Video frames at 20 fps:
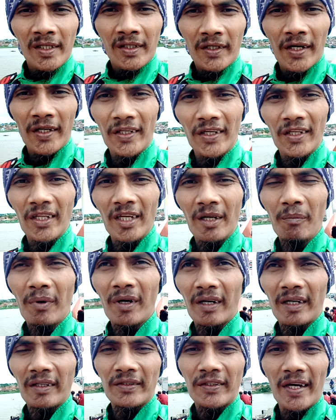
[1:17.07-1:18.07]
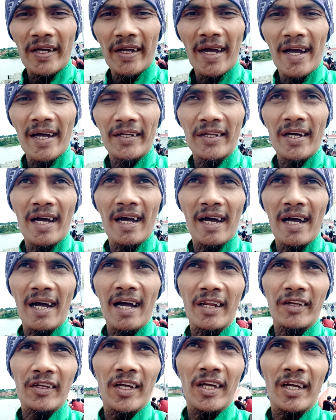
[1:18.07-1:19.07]
Saat ini saya
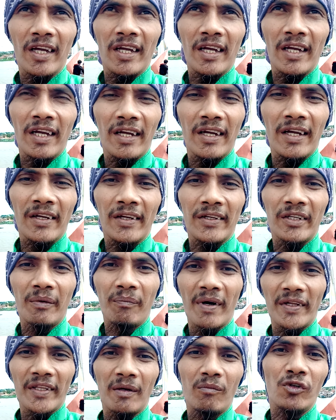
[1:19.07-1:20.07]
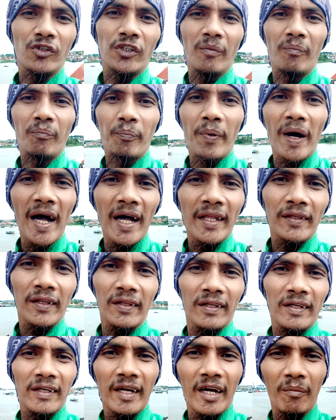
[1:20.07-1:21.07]
ada di jembatan musim
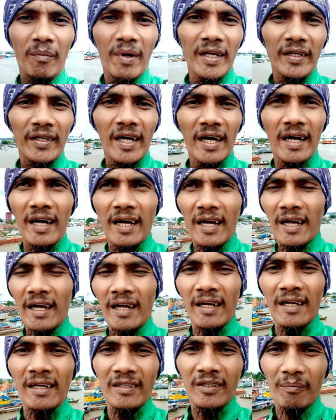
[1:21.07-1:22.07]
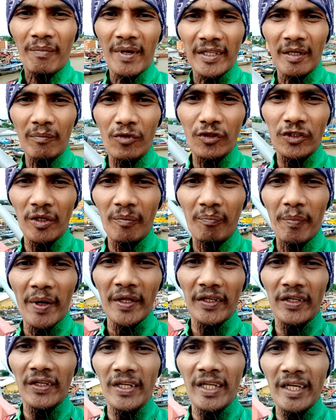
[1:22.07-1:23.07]
4 yang mana jembatan musim
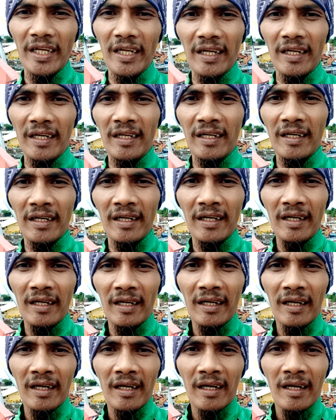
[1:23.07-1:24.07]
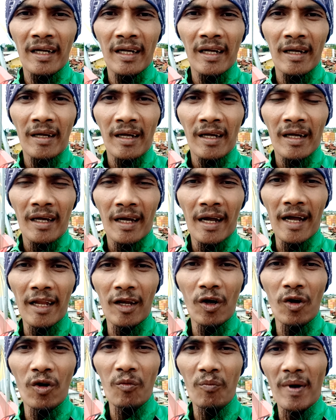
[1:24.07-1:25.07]
4 ini
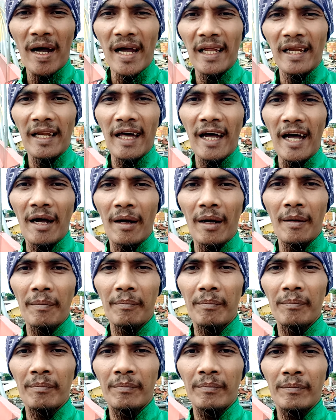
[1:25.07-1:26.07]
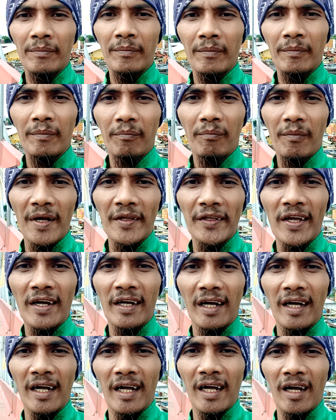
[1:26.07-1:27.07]
kalau malam banyak
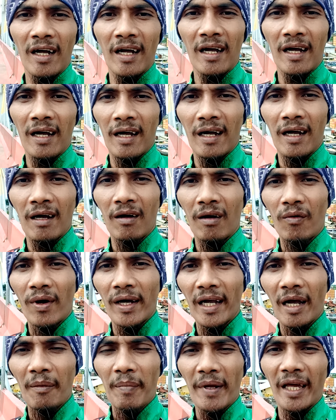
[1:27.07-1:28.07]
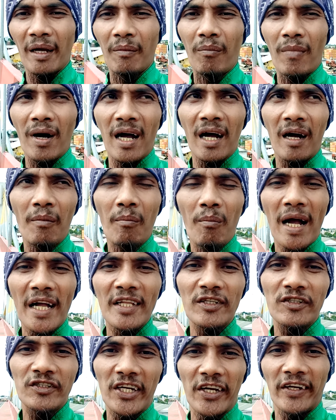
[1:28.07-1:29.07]
warga Palembang
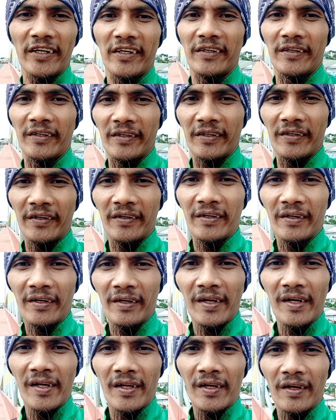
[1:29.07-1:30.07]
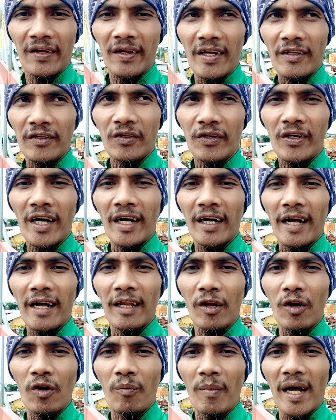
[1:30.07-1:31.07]
mancing dan juga
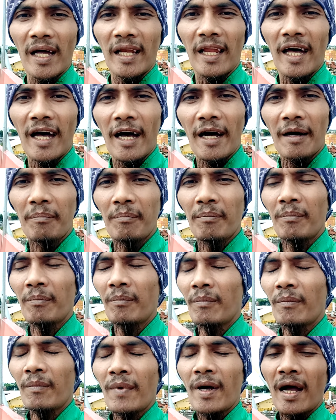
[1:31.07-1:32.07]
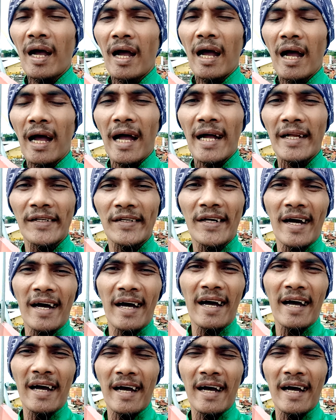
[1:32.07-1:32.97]
kalau malam ada